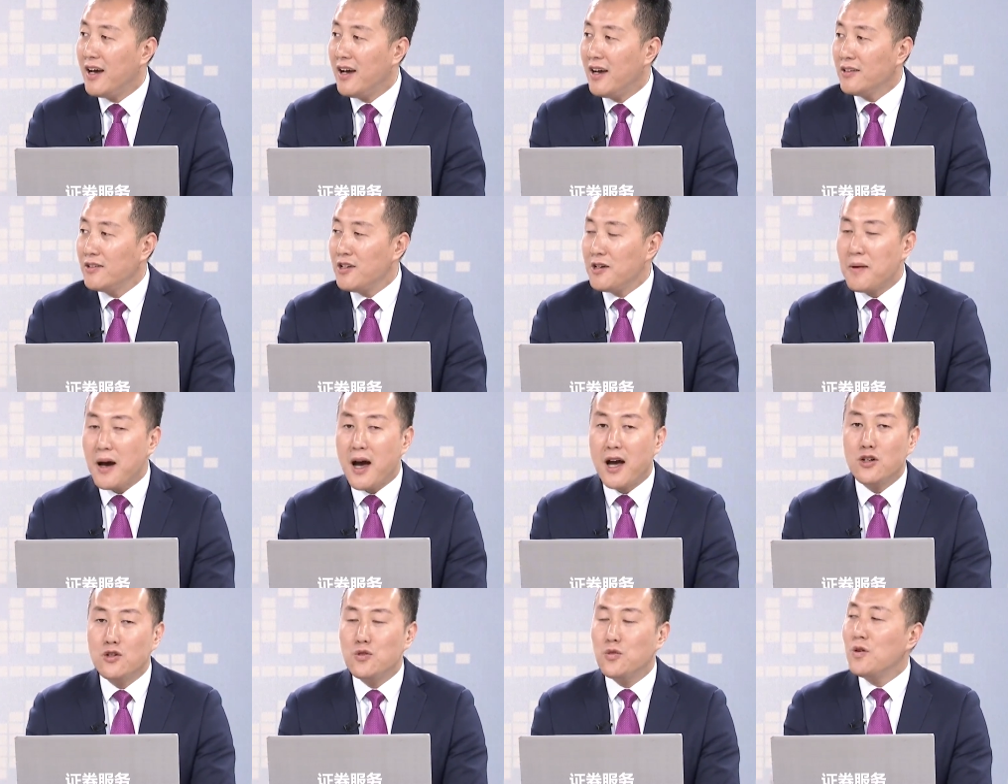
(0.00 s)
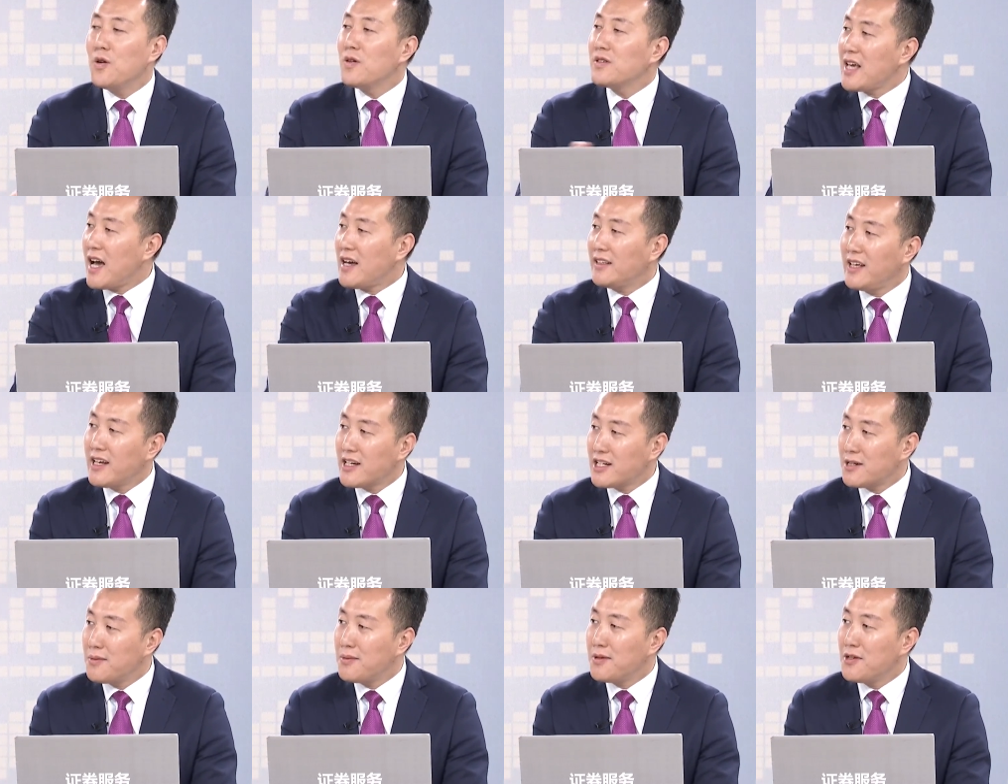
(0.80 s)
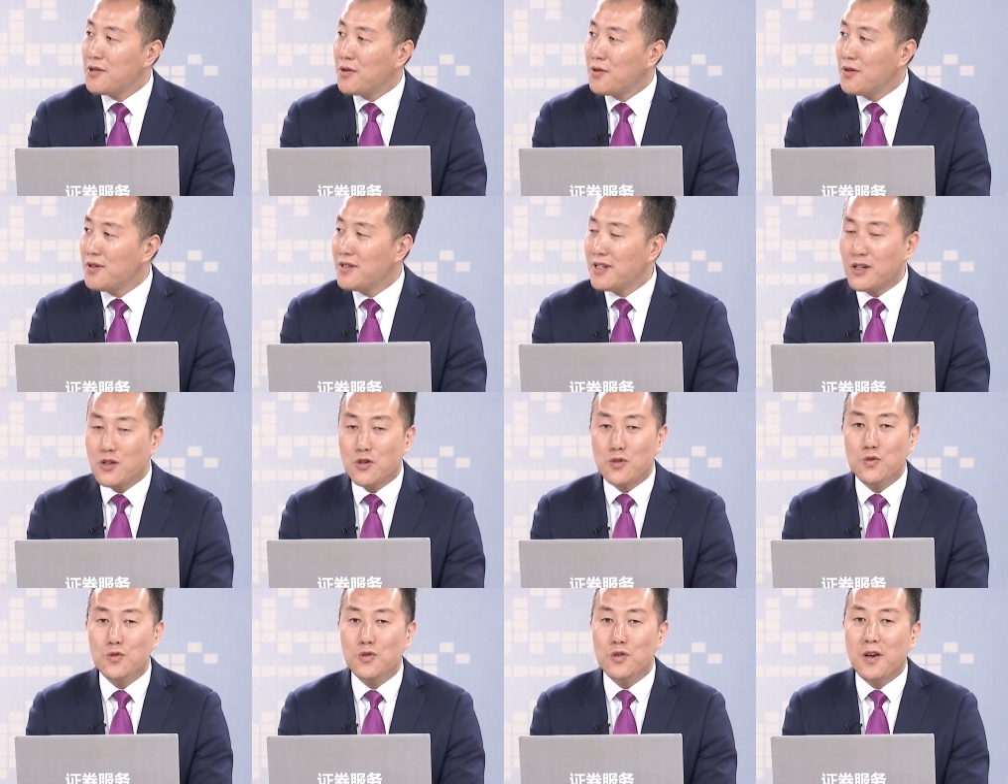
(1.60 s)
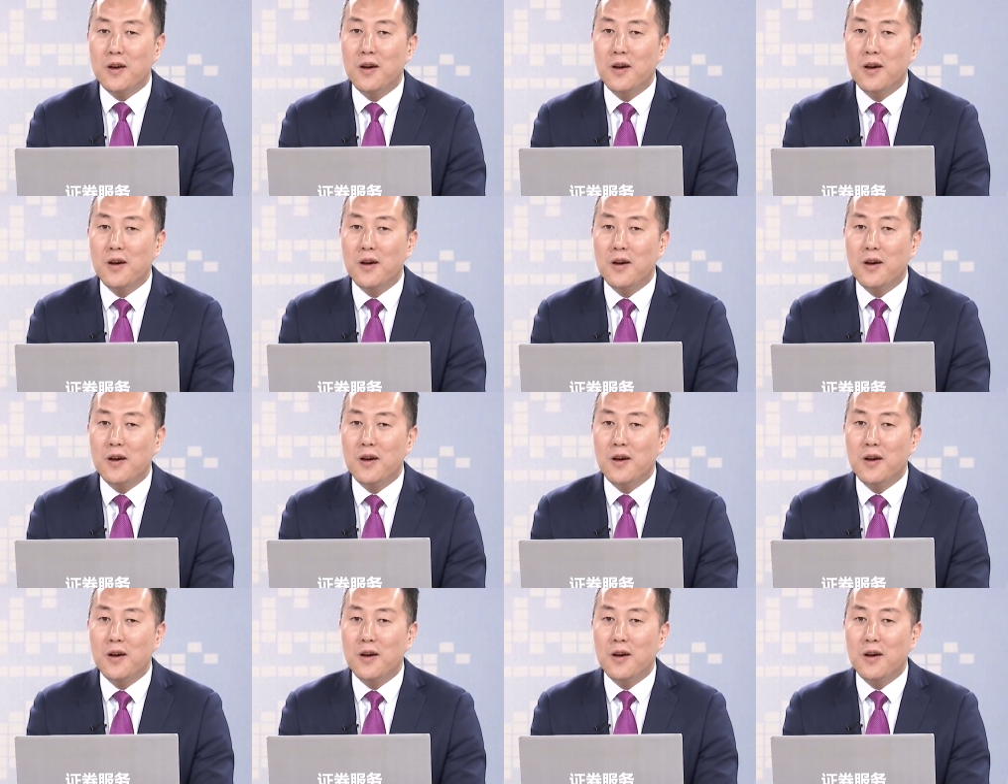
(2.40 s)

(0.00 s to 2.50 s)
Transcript: 对吧？猪肉下跌是不是由于这个数据